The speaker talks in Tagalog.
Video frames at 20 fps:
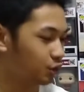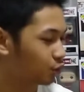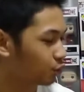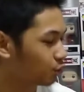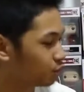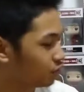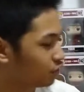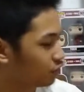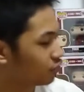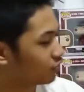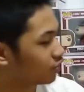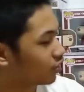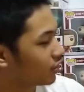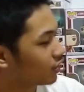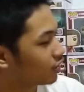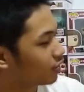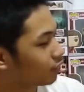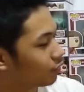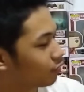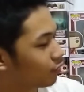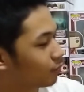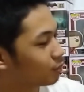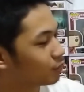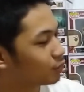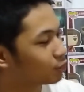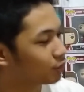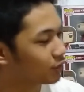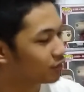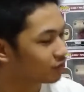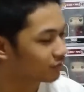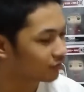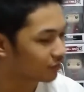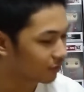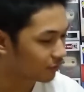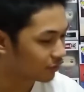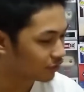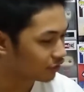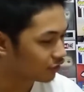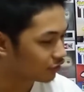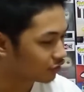Tony Stark from the
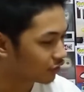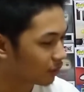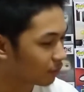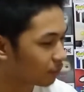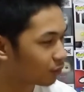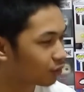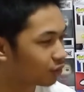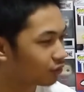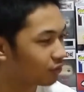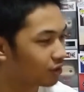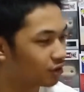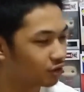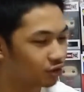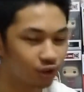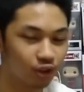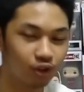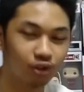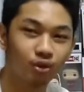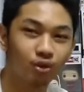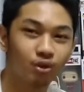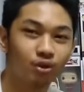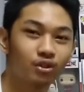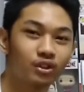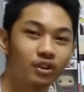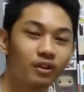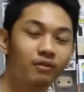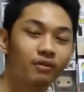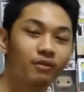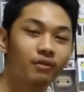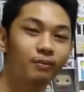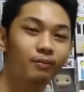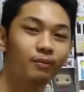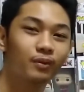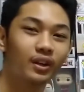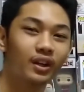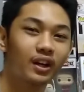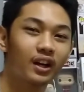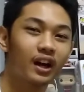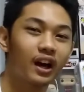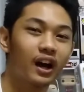2017 Summer Convention exclusive.
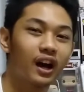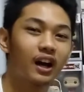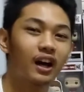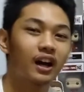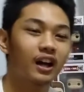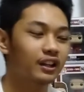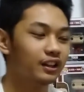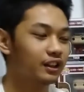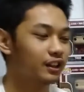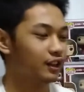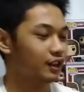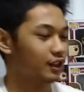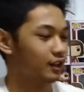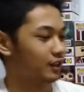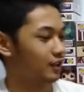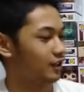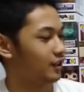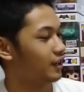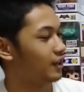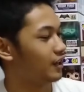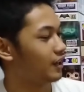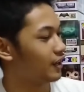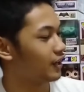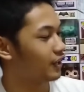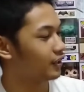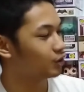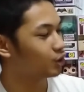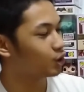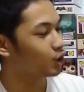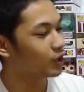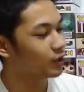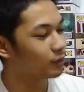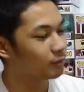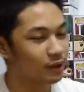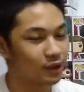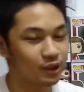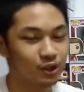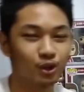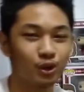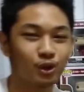At ito ay
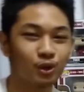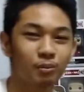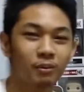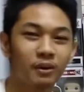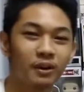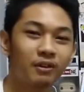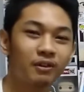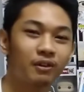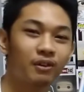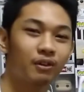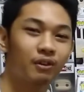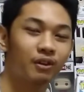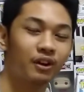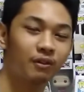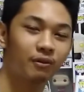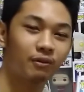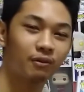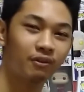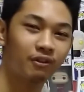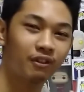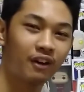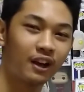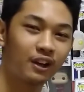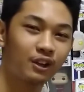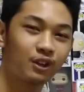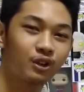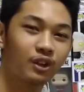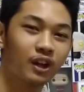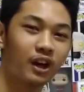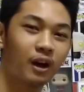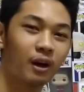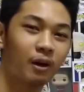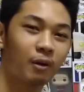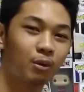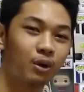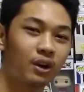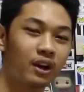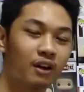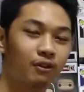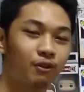medyo may value na
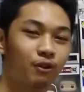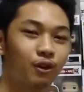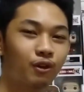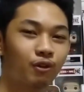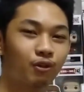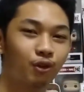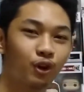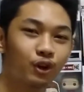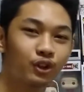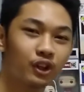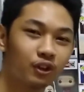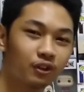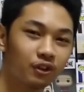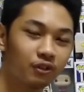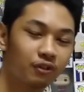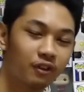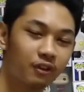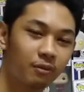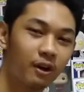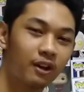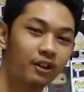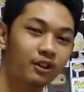mula 4,500